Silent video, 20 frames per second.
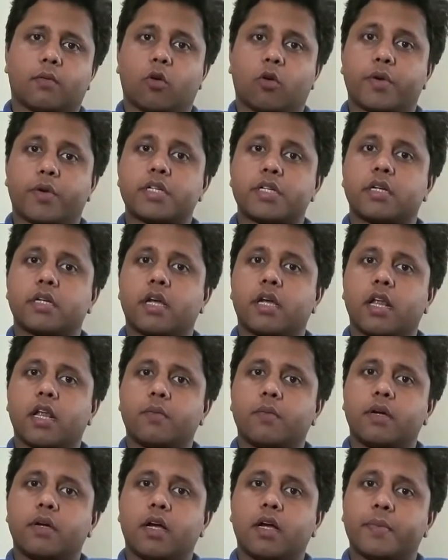अब ऑपरेशन के
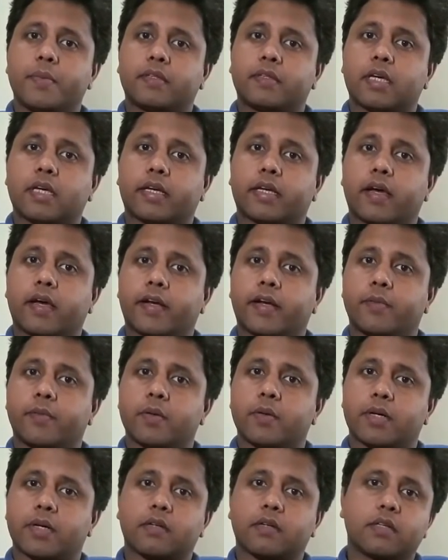अलावा हम इसका क्या
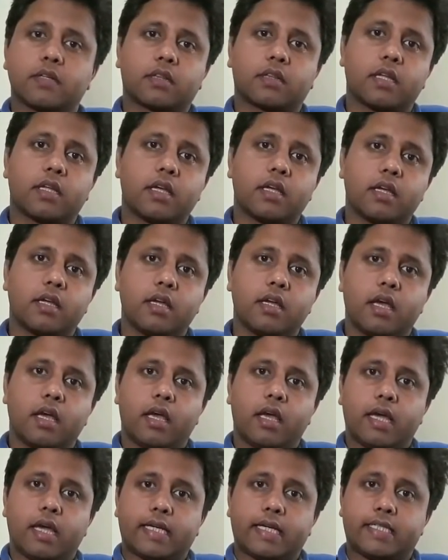ट्रीटमेंट कर सकते हैं
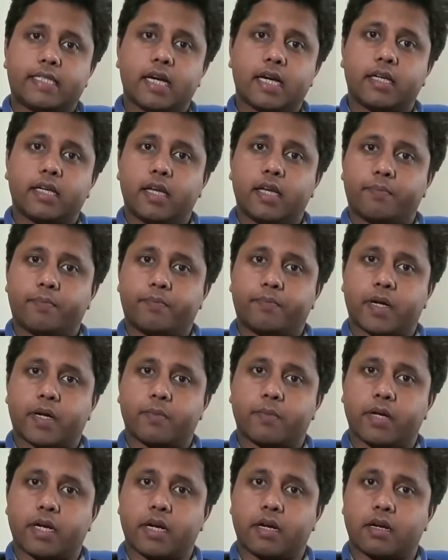क्या यह
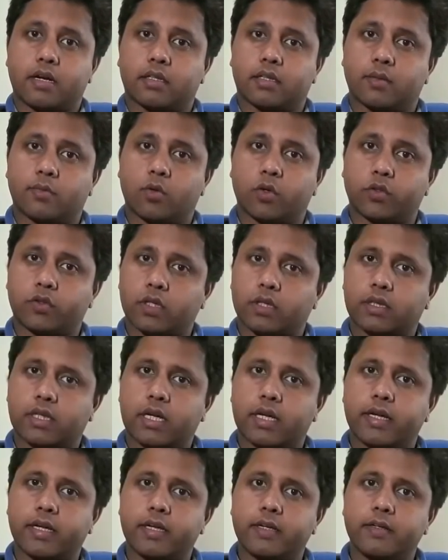परमानेंट ख़त्म हो सकता
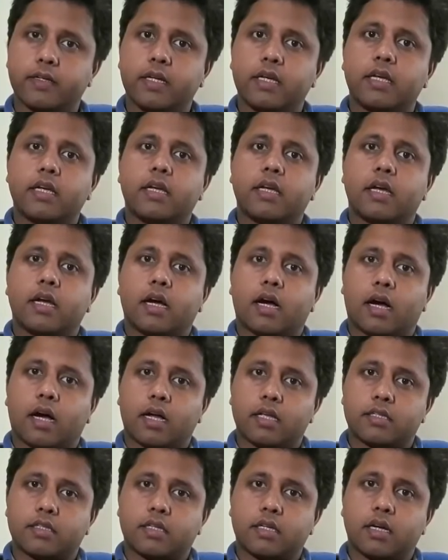है
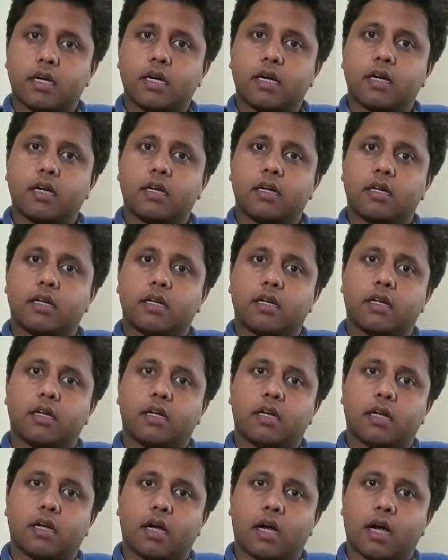आज का
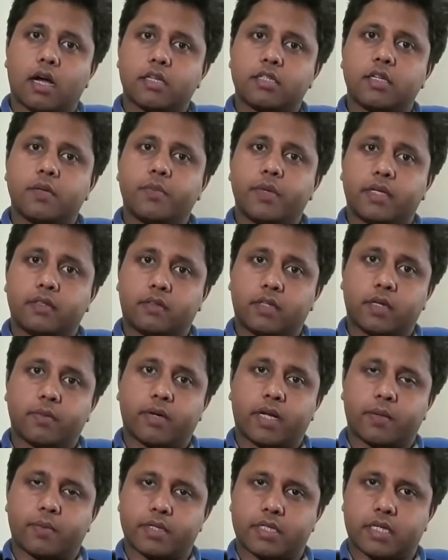आज हम इसी के
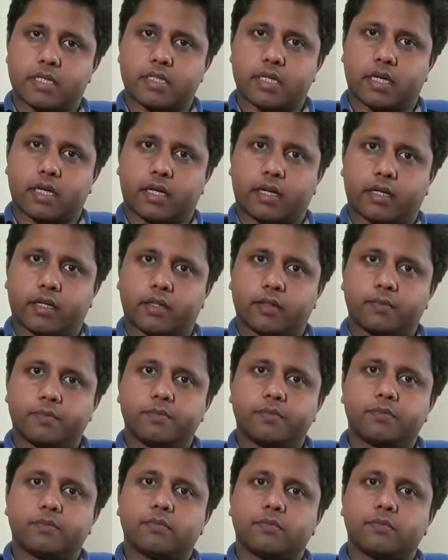बारे में चर्चा करेंगे